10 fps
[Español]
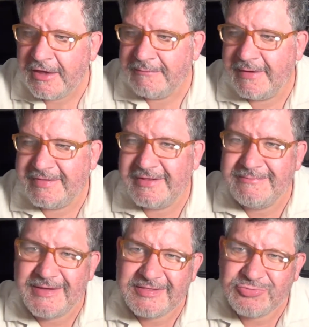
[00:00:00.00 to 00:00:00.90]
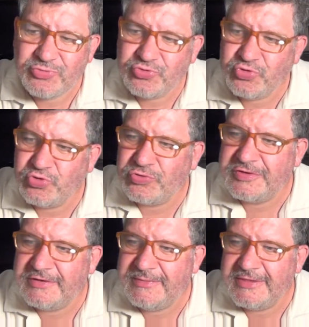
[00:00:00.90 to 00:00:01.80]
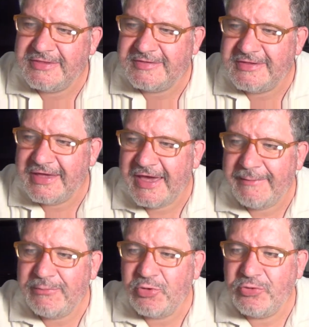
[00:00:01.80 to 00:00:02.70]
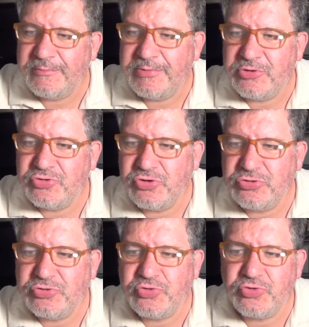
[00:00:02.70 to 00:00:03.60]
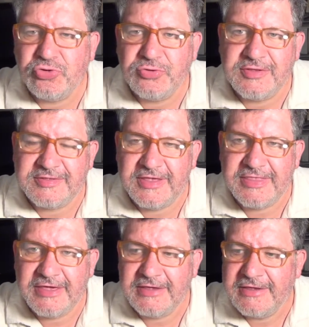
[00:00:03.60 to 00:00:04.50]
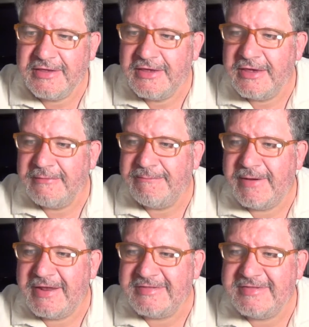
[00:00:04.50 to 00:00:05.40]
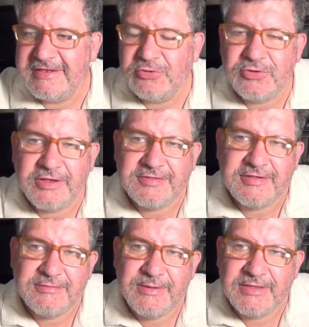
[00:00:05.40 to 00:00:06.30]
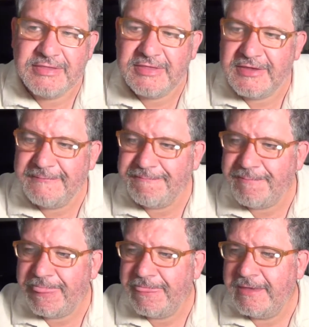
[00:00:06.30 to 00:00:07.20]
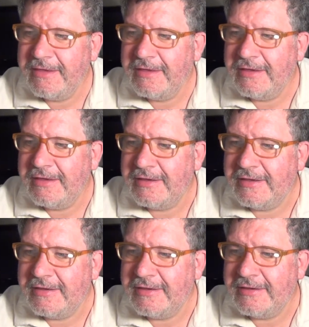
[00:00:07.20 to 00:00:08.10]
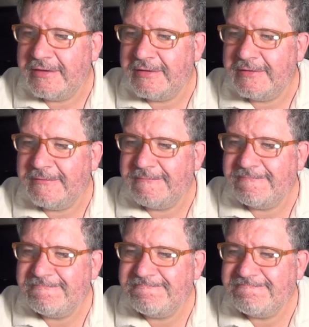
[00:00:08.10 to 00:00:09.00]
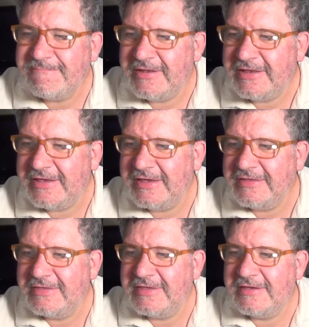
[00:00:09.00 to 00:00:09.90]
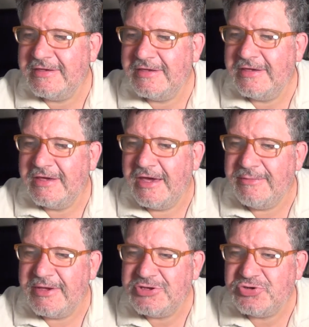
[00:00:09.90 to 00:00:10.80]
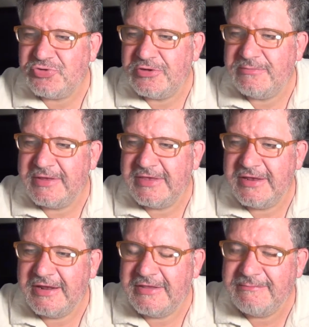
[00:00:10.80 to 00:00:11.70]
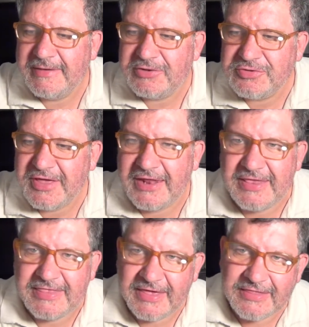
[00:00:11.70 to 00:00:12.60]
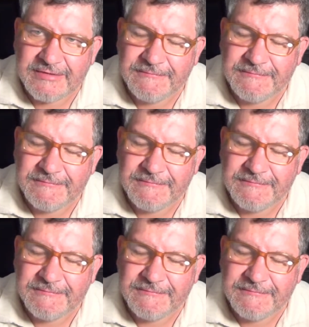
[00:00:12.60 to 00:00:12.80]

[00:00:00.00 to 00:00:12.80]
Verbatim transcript: Mas el más tonto de los sirvientes, en cambio, empleó todo su rollo de seda para hacer lo que el sirviente eh, diligente había hecho con el material de menos calidad.